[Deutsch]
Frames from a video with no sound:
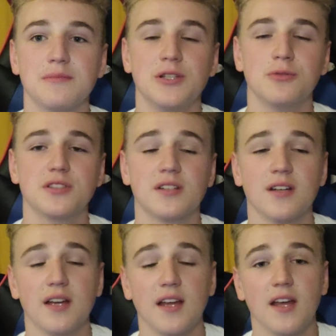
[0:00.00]

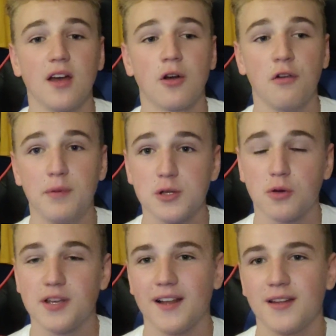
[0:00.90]
Minute
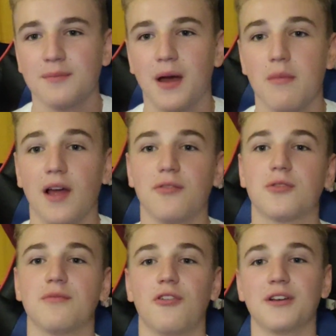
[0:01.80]
Kopfballtor. Ich hatte in meinem
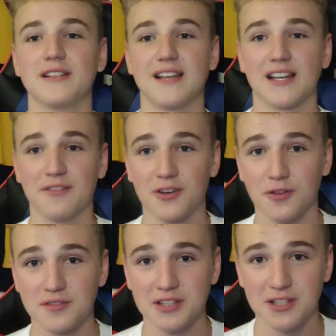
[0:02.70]
Livestream vorhin gesagt,
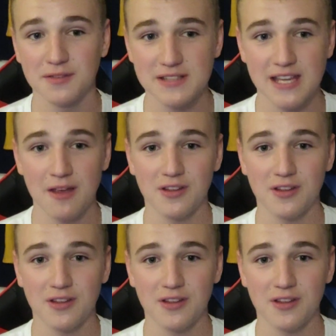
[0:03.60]
Lewandowski trifft safe.